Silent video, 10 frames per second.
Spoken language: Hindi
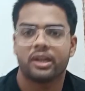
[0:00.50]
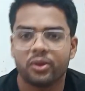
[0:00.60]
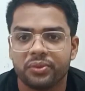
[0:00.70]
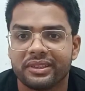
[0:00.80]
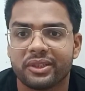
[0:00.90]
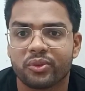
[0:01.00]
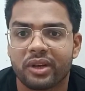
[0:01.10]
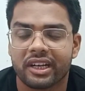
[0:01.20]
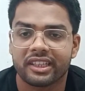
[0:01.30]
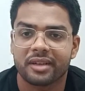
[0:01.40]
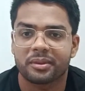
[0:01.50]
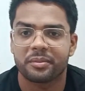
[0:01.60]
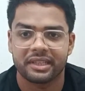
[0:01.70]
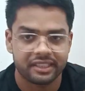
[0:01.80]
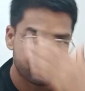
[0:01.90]
हेलो फिर से स्वागत है आपका
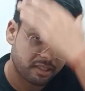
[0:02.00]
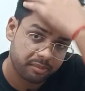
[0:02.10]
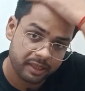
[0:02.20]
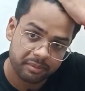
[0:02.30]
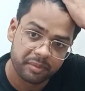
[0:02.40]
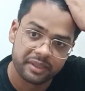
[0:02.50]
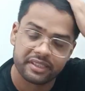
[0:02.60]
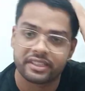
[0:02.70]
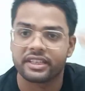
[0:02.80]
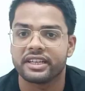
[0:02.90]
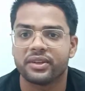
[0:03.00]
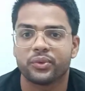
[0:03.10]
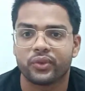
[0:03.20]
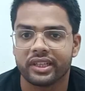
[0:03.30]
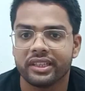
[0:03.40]
मेरे चैनल पे एम बी एस स्टडी एंड
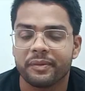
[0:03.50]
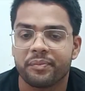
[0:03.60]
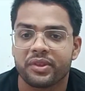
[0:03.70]
फन